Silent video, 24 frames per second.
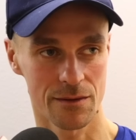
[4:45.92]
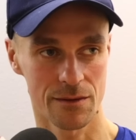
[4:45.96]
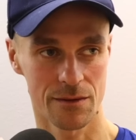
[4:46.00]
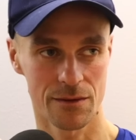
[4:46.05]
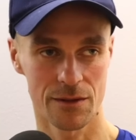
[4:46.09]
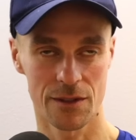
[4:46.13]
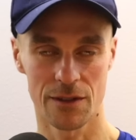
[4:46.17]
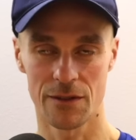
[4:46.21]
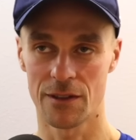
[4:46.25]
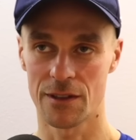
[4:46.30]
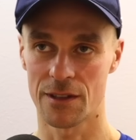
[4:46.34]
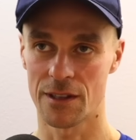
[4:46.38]

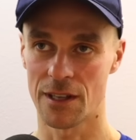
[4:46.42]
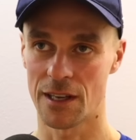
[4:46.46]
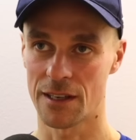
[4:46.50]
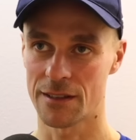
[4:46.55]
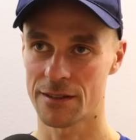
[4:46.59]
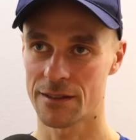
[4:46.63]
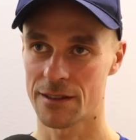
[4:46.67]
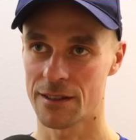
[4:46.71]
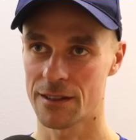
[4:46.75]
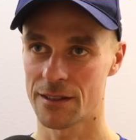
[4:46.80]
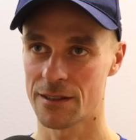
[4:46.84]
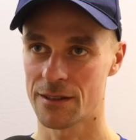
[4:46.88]

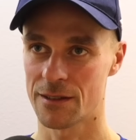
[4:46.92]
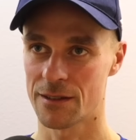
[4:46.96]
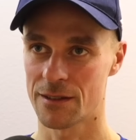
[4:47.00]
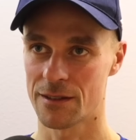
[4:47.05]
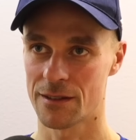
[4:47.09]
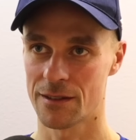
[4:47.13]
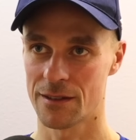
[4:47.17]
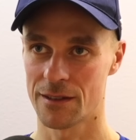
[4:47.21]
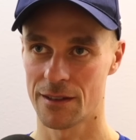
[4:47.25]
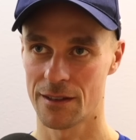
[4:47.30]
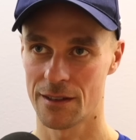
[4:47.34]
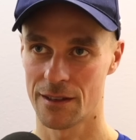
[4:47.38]
19 to
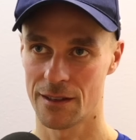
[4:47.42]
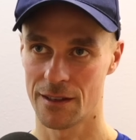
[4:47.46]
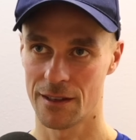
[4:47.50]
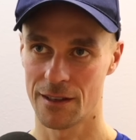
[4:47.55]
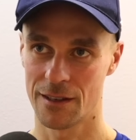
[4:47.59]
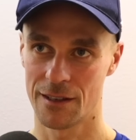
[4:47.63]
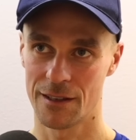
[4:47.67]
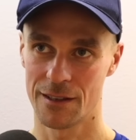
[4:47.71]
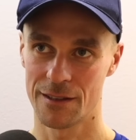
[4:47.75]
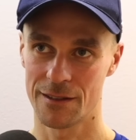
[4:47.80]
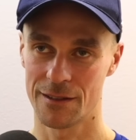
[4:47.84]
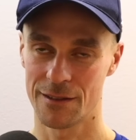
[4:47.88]

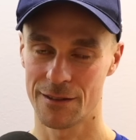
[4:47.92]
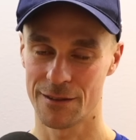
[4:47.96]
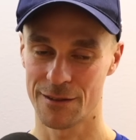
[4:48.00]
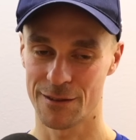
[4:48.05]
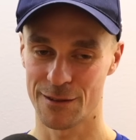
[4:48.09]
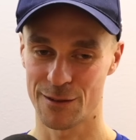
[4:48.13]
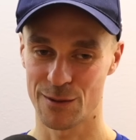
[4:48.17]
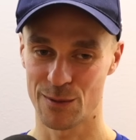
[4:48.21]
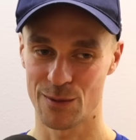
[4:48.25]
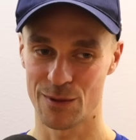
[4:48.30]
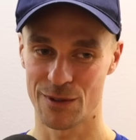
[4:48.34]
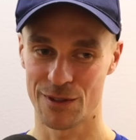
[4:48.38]
to
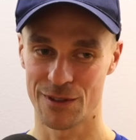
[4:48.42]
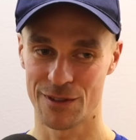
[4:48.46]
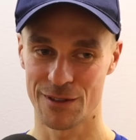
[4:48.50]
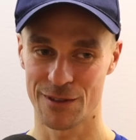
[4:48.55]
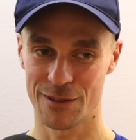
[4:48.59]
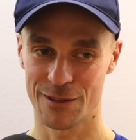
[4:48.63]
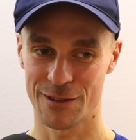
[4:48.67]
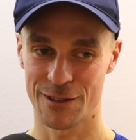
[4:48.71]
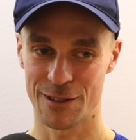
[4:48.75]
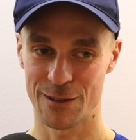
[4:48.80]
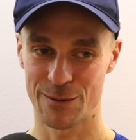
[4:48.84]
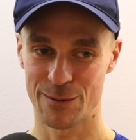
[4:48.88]
zrobić.
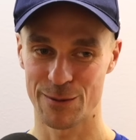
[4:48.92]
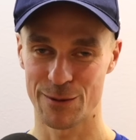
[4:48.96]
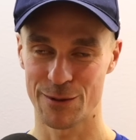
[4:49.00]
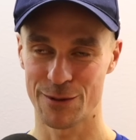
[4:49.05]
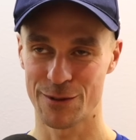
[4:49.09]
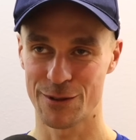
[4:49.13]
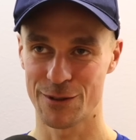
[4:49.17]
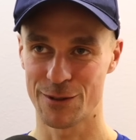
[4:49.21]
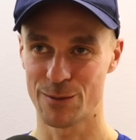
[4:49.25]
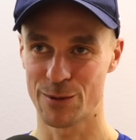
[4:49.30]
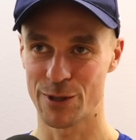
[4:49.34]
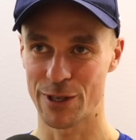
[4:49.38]
No, trzeba było
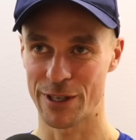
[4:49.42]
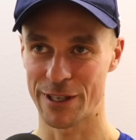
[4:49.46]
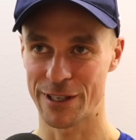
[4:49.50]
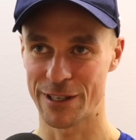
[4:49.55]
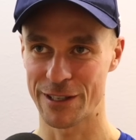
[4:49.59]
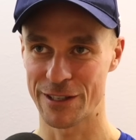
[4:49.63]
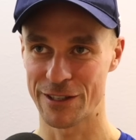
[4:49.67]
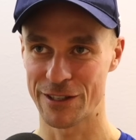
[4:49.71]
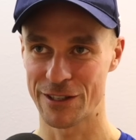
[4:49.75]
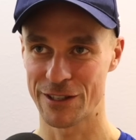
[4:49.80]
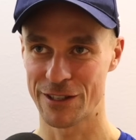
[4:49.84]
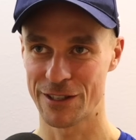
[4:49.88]
coś
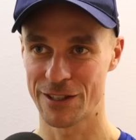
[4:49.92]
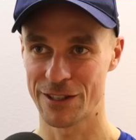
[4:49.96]
przegryźć.